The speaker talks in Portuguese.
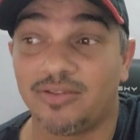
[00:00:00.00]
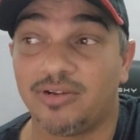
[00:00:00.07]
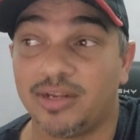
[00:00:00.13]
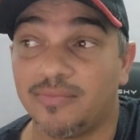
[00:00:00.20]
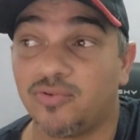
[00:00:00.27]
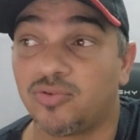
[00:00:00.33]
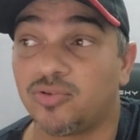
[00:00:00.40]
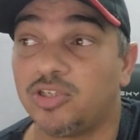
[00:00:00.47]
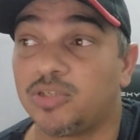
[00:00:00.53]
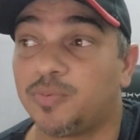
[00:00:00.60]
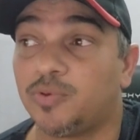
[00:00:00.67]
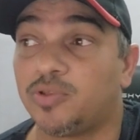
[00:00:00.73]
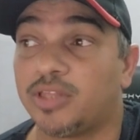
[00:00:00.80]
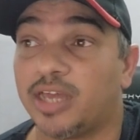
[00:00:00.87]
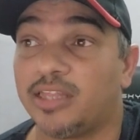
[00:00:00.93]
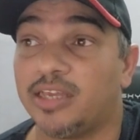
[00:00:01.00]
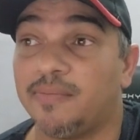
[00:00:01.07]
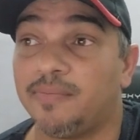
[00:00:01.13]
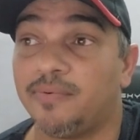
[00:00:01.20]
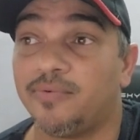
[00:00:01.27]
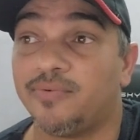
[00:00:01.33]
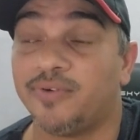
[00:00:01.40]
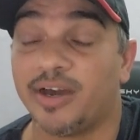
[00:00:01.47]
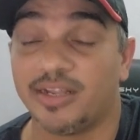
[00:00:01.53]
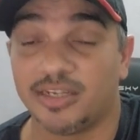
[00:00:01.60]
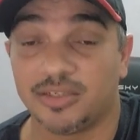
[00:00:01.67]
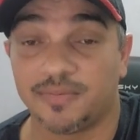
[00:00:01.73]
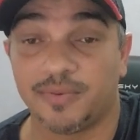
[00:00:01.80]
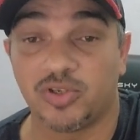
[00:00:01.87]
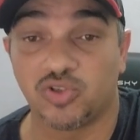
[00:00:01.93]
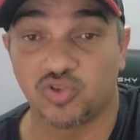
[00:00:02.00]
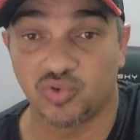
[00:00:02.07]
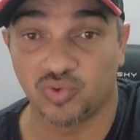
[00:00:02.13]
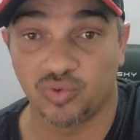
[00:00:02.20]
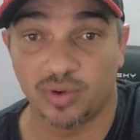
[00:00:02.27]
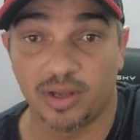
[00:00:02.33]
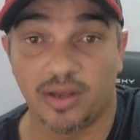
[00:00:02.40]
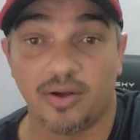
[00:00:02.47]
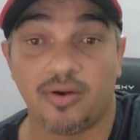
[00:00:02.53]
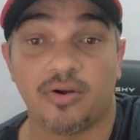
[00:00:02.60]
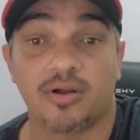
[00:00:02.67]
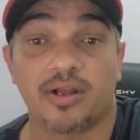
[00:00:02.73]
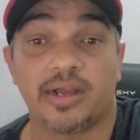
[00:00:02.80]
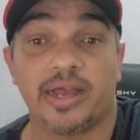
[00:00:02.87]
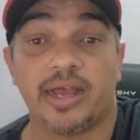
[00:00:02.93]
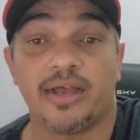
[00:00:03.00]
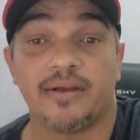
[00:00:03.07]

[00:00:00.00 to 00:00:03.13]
né? Muito disputado aí por várias pessoas. Ok?